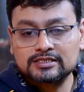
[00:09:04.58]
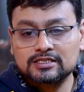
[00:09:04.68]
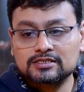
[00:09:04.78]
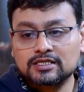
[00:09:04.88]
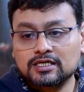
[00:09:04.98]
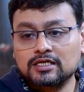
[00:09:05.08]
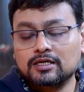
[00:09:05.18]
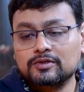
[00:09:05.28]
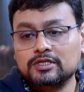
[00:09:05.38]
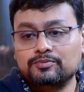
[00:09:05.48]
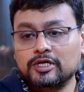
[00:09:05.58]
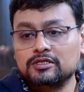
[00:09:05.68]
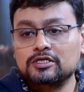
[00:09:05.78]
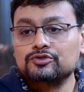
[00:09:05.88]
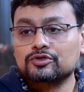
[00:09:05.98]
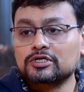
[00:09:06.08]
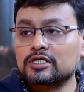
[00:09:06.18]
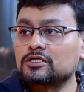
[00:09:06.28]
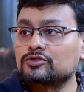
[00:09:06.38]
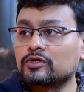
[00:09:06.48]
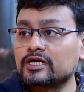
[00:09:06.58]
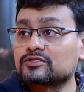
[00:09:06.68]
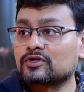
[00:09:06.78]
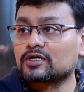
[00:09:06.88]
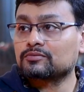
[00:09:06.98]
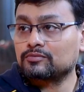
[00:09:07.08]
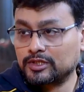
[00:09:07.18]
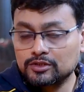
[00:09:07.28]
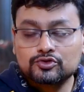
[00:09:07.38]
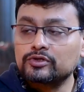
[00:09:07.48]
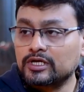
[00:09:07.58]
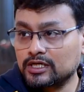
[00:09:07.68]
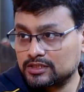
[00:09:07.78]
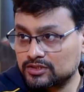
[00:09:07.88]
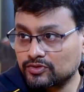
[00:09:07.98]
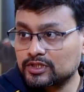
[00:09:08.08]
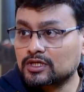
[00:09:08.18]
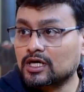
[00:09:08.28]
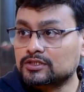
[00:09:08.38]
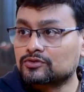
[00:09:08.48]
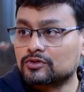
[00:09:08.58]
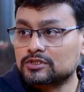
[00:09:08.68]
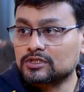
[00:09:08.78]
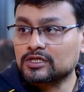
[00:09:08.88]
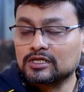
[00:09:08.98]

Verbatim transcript: গেছে যে যেখানে আমাদের প্রায় তিনশো সাড়ে তিনশো এক্সট্রা মানে জুনিয়র আর্টিস্টরা কাজ করেছে